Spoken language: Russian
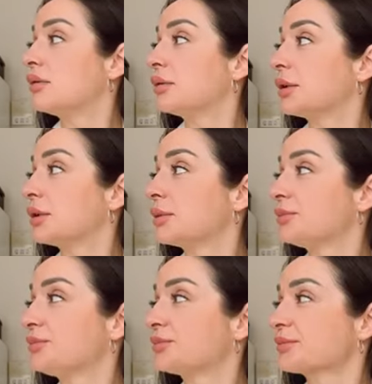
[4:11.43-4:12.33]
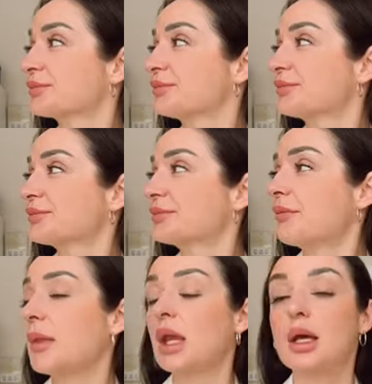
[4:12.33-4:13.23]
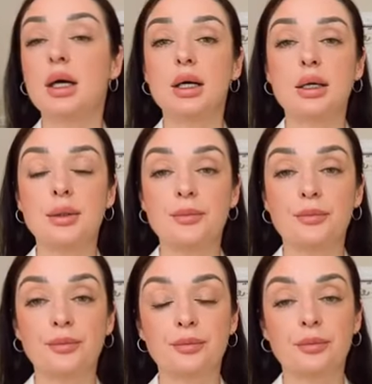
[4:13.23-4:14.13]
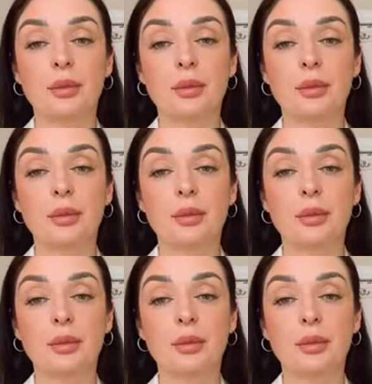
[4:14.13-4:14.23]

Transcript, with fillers: Вот. Um...